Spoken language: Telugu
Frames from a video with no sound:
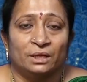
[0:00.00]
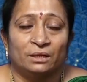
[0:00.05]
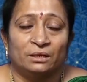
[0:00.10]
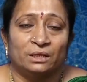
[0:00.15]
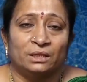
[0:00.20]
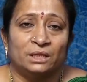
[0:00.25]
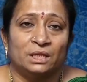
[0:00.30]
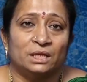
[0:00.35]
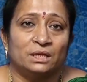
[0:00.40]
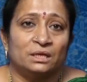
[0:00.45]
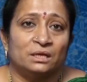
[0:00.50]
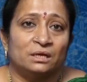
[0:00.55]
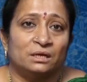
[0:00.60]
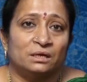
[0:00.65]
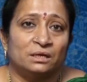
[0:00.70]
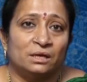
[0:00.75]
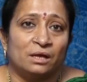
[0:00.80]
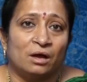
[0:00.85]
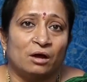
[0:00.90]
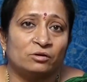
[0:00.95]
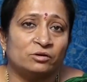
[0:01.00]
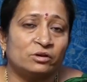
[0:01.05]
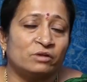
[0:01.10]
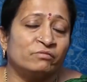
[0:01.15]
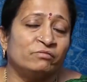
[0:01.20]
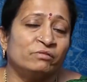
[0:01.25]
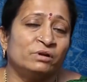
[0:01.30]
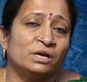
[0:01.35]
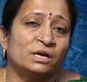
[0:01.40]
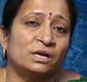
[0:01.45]
ఏదైనా డాక్టర్
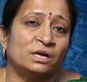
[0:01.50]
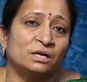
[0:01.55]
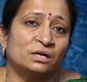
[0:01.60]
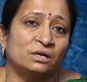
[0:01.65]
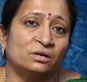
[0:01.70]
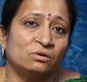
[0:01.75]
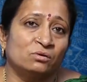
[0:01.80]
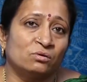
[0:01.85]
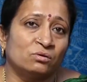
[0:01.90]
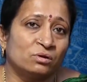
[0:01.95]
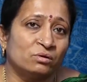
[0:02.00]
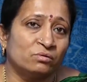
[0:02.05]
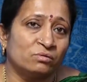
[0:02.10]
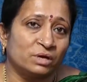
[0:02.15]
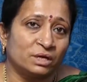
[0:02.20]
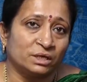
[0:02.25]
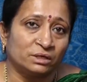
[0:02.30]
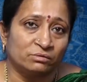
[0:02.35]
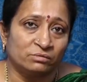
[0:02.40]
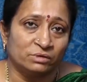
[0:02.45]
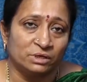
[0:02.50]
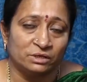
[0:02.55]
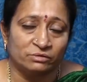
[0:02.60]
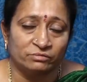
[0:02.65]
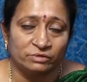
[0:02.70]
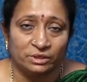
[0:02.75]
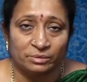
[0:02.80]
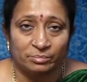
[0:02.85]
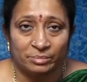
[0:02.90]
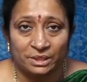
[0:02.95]
ఫీల్డ్ రంగంలో ఉన్న వారికి
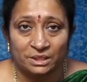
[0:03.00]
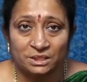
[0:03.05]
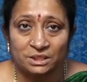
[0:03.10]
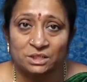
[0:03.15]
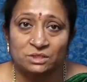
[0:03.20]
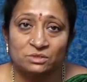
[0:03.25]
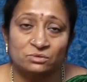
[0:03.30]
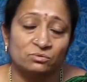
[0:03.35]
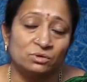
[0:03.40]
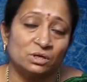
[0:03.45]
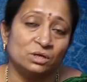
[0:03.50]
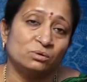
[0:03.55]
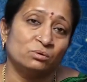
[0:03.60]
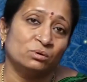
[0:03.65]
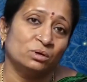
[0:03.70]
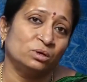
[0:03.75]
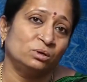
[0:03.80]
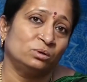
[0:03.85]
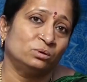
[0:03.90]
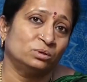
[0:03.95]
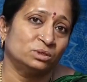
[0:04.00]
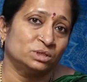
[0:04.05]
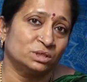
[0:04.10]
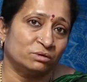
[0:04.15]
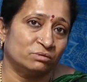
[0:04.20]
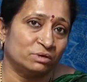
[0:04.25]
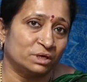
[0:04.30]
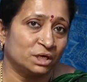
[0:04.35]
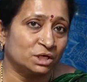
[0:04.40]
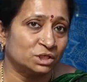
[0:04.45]
ఉన్నటువంటి ప్రెజర్స్ కూడా కొలిక్కొచ్చే
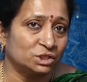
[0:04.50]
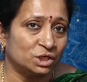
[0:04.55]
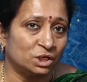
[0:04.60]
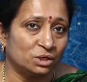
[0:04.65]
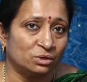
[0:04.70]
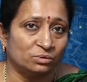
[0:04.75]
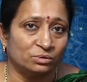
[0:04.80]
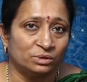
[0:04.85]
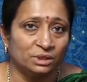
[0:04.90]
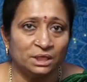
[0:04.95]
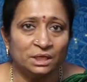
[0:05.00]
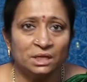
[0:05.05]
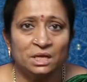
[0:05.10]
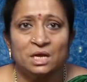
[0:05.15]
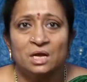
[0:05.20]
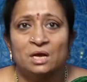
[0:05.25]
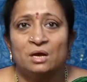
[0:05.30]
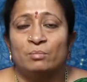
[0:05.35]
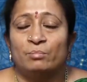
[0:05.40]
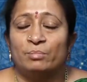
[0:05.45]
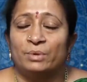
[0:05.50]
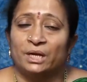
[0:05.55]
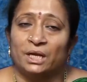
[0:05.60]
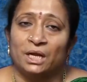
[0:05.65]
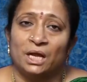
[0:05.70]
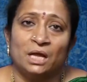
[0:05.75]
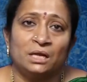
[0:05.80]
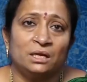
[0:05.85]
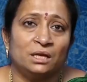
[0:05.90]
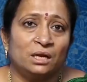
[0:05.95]
అవకాశాలు ఉన్నాయి
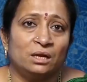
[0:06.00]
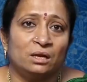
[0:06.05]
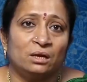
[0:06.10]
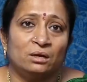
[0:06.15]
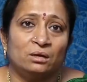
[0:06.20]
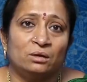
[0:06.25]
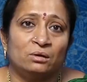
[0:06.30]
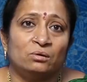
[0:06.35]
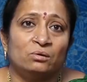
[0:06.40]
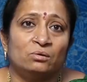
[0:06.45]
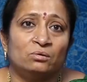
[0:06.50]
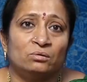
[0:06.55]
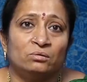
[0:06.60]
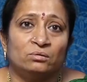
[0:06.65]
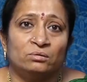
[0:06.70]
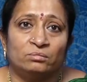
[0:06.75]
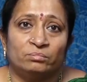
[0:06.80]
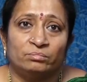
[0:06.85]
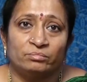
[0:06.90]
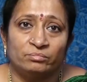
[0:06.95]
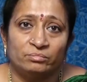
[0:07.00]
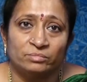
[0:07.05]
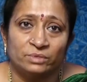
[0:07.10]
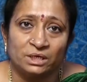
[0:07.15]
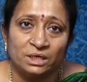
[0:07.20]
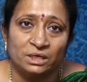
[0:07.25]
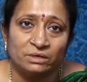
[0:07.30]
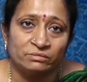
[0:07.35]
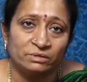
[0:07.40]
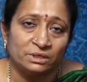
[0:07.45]
ప్రయాణాలలో
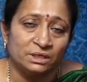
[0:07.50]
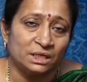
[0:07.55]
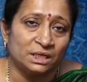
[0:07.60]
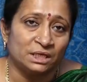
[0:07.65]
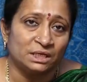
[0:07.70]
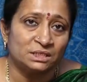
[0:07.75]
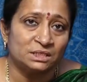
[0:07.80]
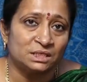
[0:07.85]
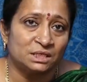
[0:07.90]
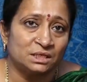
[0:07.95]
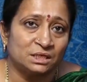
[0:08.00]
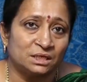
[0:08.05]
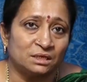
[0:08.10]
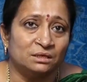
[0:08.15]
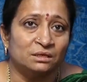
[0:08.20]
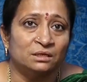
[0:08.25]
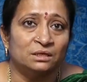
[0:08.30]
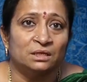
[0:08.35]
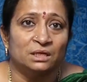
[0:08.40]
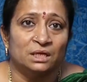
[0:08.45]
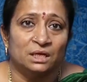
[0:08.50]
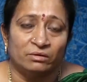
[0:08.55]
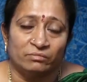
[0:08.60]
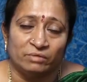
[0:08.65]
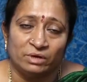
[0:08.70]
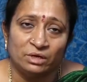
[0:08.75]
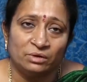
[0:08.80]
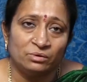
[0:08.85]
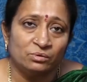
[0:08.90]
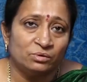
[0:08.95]
ఉన్నటువంటి అలసట
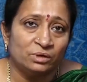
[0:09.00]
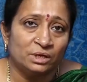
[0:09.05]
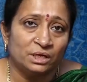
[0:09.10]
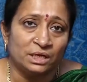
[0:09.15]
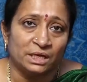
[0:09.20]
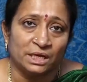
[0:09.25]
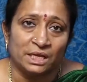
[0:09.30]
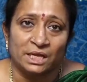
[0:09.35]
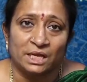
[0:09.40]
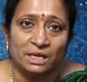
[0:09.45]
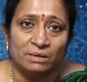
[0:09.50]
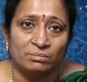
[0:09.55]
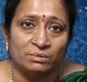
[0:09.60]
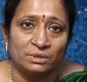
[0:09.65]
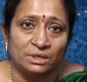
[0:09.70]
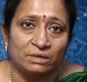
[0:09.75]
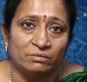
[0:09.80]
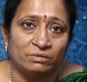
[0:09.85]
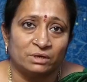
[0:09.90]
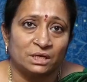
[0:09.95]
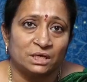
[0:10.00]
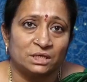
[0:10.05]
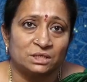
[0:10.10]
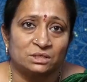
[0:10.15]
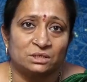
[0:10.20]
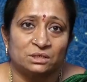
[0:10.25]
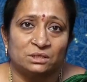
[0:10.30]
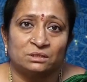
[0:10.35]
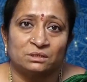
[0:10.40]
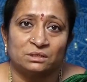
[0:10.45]
ఇవన్నీ కూడా క్లియర్ అయిపోయే
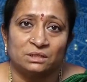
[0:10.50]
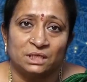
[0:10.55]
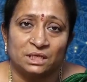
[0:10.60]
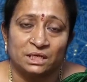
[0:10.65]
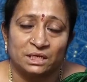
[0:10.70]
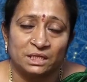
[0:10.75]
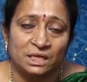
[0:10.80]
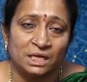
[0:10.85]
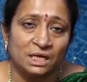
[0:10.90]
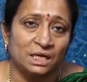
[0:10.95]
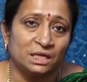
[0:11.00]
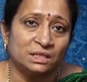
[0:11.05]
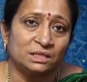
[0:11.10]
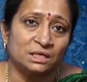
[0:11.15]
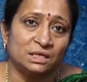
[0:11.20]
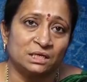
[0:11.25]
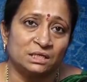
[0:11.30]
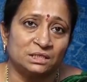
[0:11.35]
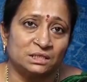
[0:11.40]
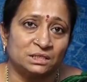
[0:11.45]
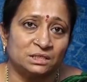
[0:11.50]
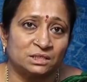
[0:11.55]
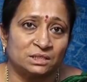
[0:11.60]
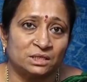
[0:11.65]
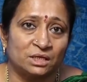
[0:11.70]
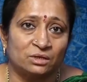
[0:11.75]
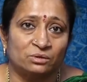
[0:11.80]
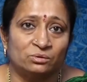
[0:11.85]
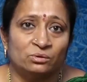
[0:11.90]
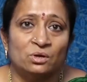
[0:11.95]
అవకాశం తీర్థయాత్రలు
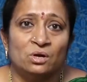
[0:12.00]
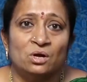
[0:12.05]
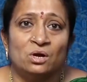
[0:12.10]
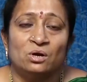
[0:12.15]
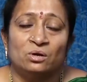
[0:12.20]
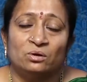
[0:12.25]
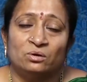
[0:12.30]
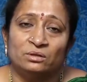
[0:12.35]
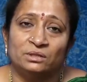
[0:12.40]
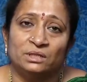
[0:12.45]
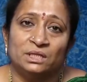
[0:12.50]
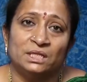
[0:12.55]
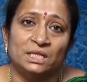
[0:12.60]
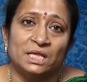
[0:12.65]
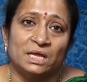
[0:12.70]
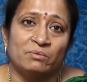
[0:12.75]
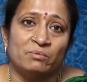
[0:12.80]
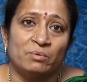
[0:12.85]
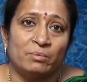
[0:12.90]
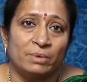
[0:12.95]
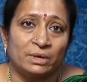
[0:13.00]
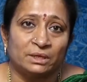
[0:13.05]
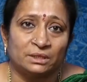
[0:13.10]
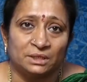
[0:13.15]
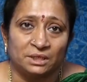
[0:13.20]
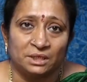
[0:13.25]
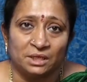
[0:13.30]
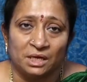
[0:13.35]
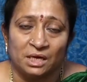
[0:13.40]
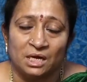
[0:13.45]
చేస్తారు కొంత
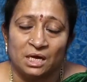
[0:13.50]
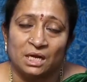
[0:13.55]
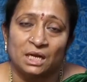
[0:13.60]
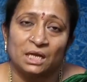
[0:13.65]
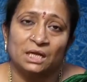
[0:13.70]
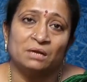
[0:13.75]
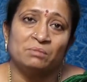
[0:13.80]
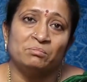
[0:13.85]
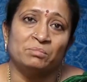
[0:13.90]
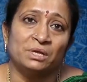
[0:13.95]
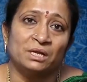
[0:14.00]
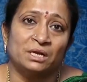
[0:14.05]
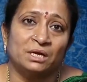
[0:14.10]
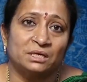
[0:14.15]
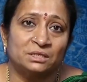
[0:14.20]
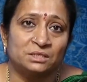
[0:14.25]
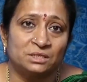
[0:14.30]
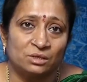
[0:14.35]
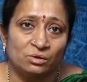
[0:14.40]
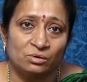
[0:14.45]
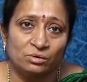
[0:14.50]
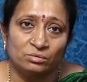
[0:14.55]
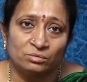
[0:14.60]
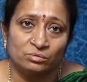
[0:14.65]
దైవభక్తి అలాగే మీ రాశిలో